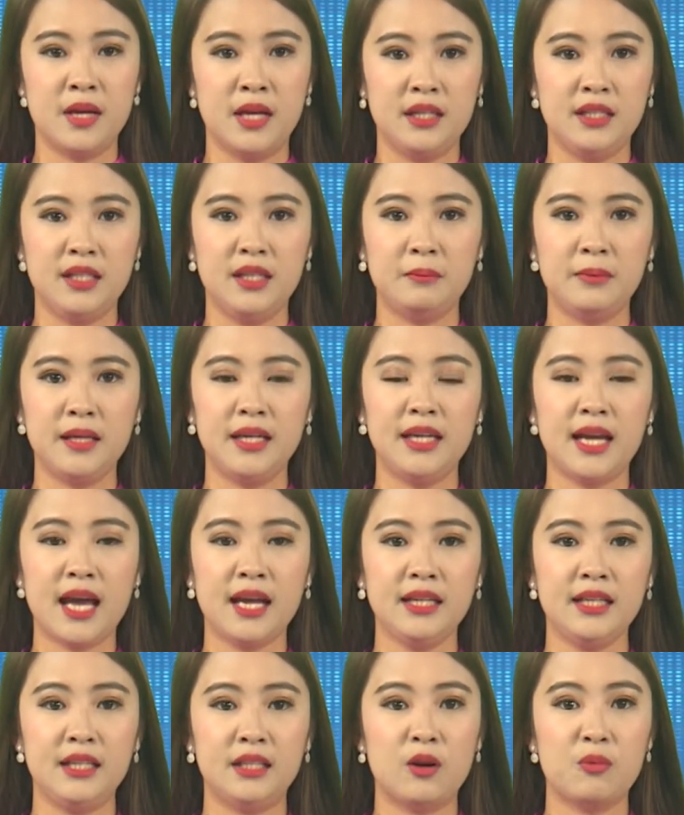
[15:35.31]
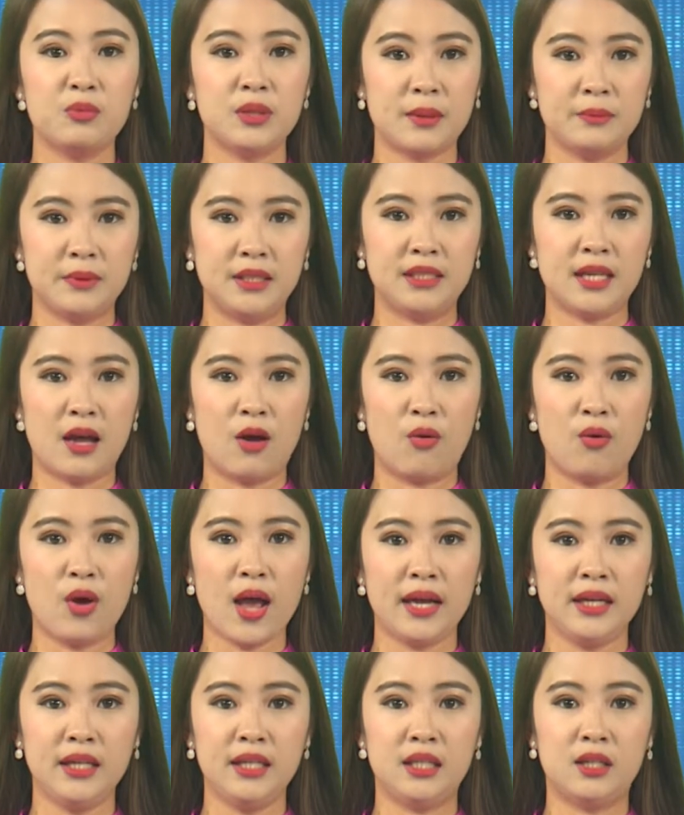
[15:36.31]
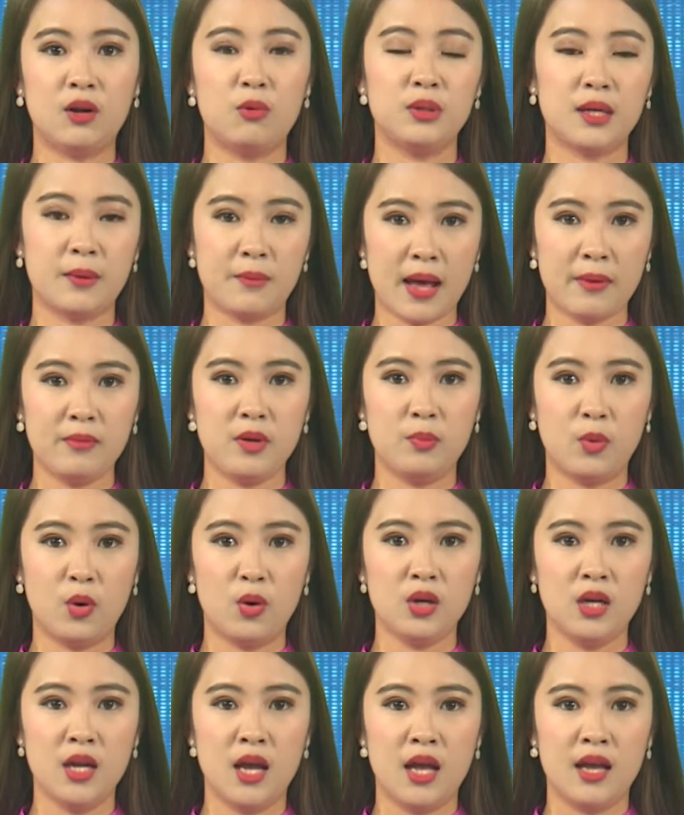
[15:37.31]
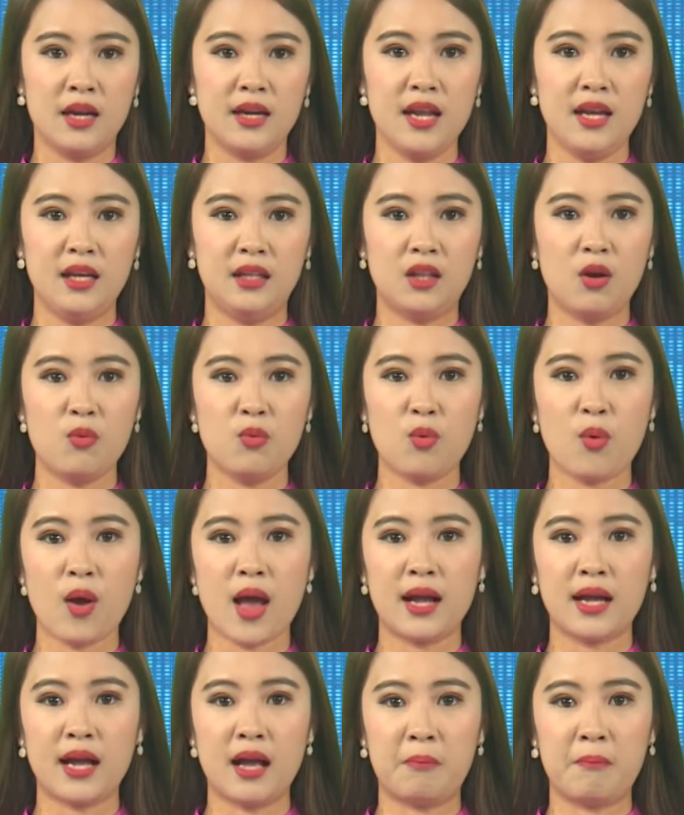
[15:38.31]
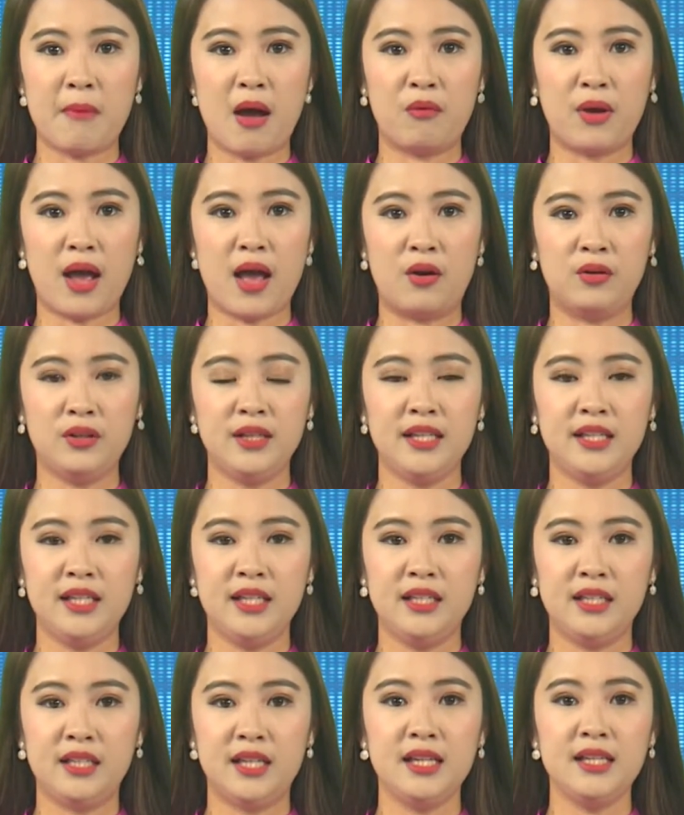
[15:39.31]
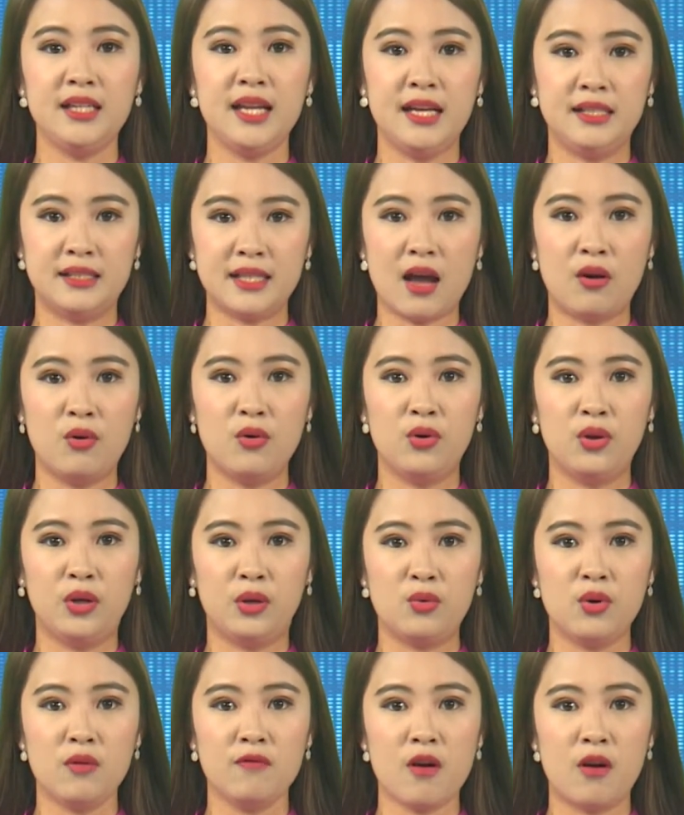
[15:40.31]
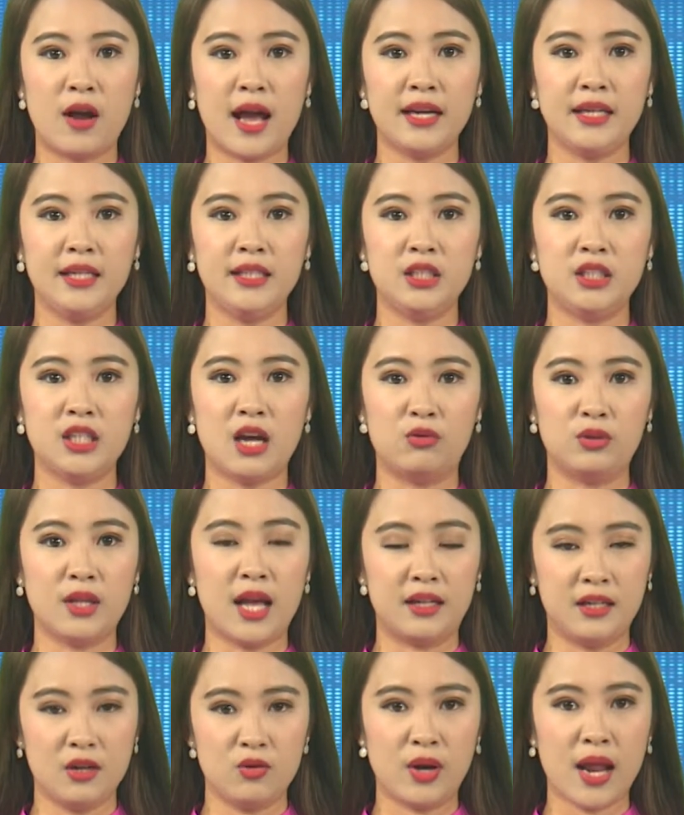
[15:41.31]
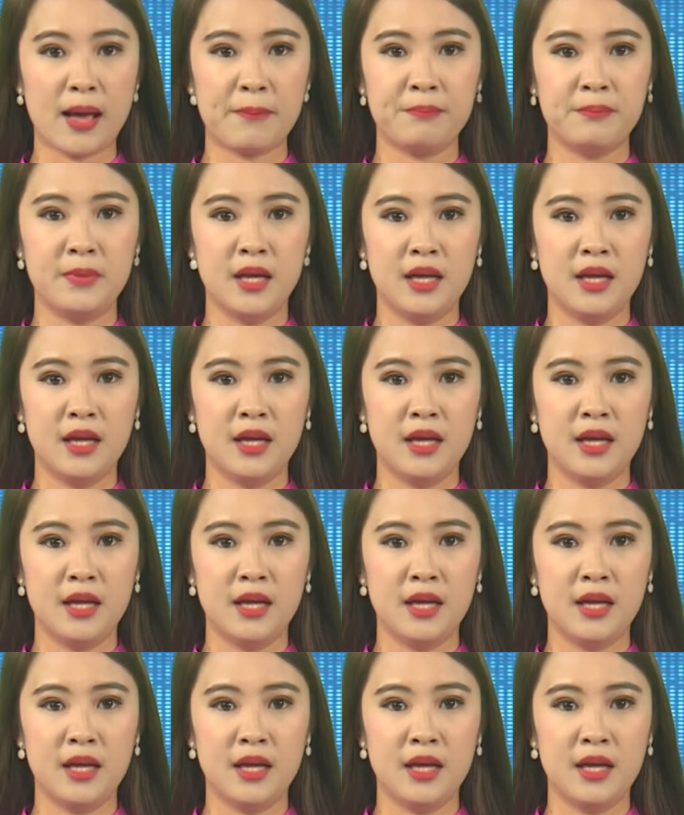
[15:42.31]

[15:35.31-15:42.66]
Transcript: nhiệm kỳ 2016-2021 để thông qua các báo cáo tình hình kinh tế xã hội, quốc phòng an ninh 6 tháng đầu năm,